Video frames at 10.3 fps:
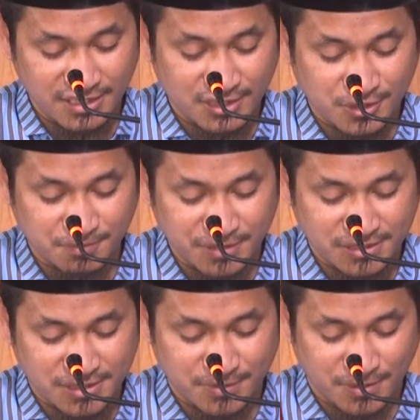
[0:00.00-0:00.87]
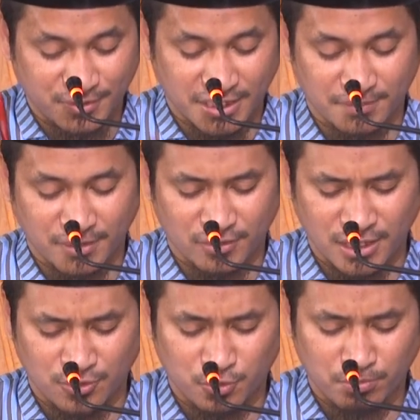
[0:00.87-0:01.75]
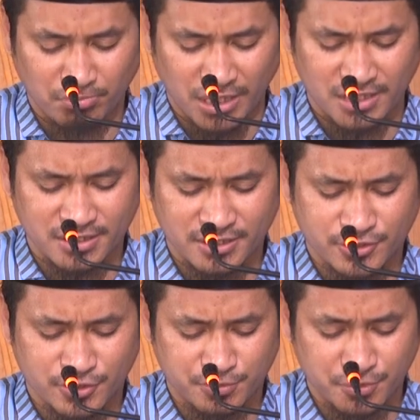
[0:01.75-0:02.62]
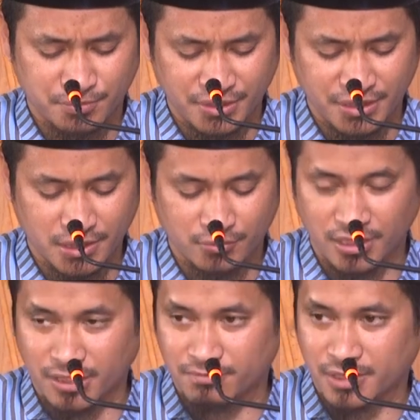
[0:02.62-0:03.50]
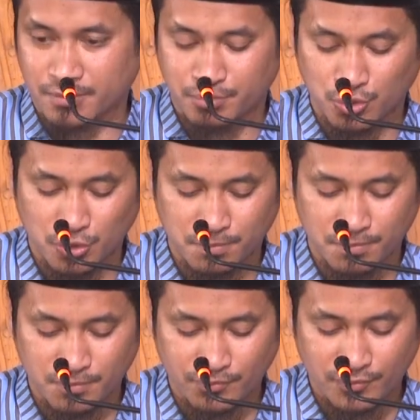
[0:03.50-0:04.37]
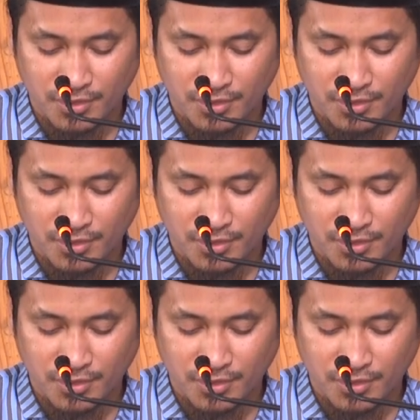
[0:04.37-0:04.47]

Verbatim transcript: itu pencipta bukan nama lahu ma'na rububiyyah wala marbub